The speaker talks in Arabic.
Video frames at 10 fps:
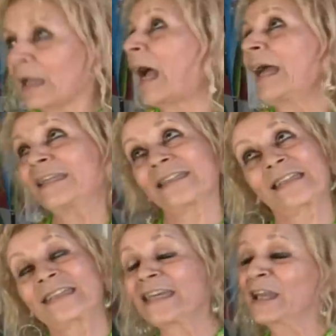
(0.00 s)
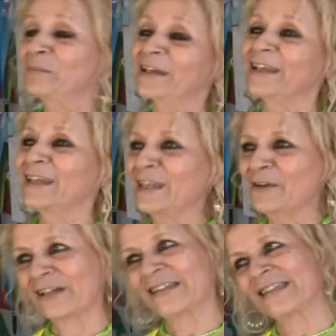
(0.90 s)
عندي جنسيه الامريكانيه
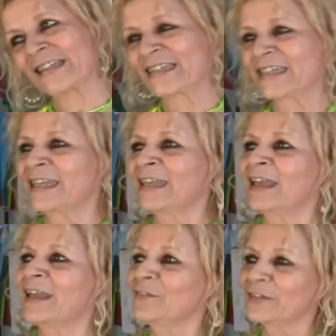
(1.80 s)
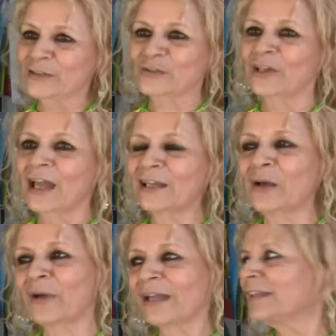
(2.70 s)
وعندي جنسيه فنزويلانا
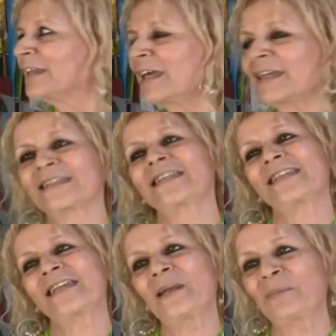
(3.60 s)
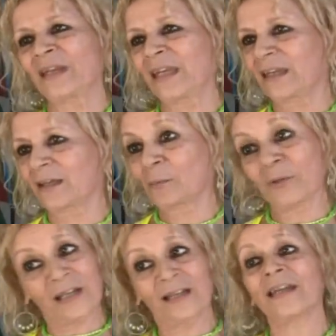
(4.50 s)
وعندي جنسيه لبنانيه
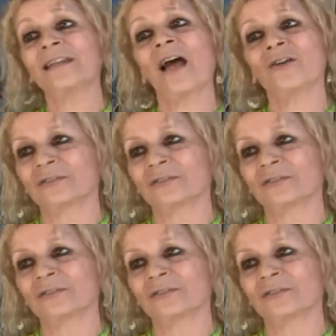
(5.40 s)
بركي خلقت هون